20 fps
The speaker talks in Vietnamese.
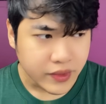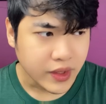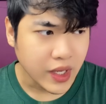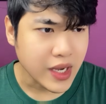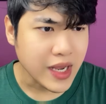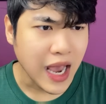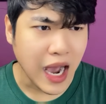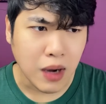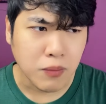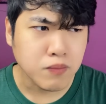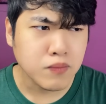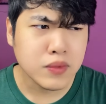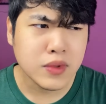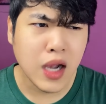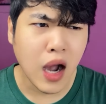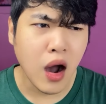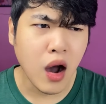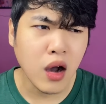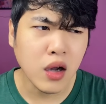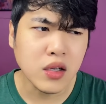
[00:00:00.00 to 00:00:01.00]
chị không
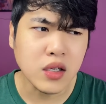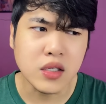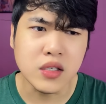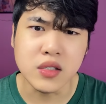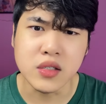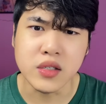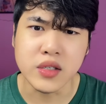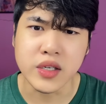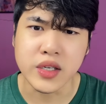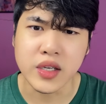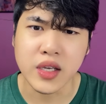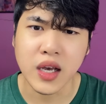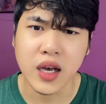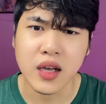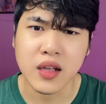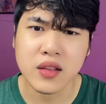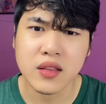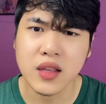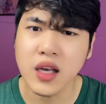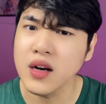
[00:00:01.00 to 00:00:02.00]
có người
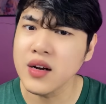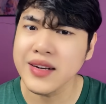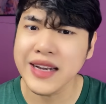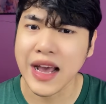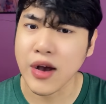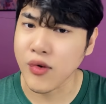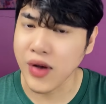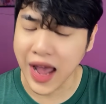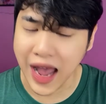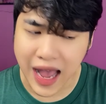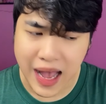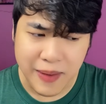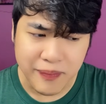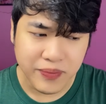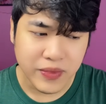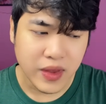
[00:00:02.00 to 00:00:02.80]
thân nào cả.